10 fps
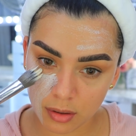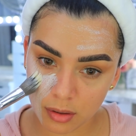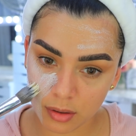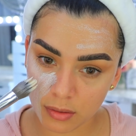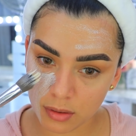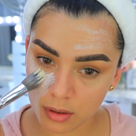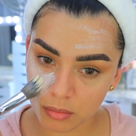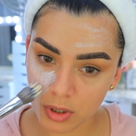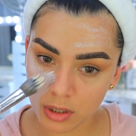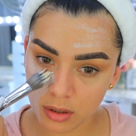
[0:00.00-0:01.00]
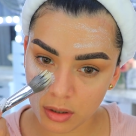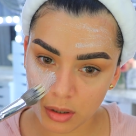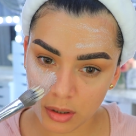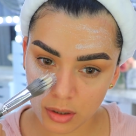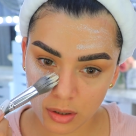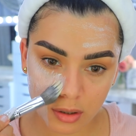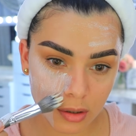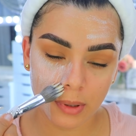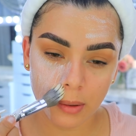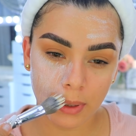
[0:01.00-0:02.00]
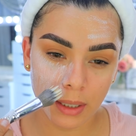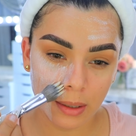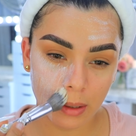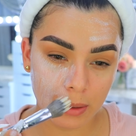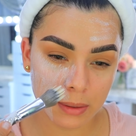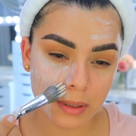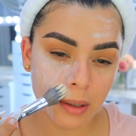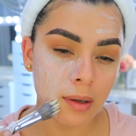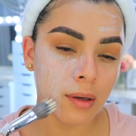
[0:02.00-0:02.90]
de esta manera sí, huele a látex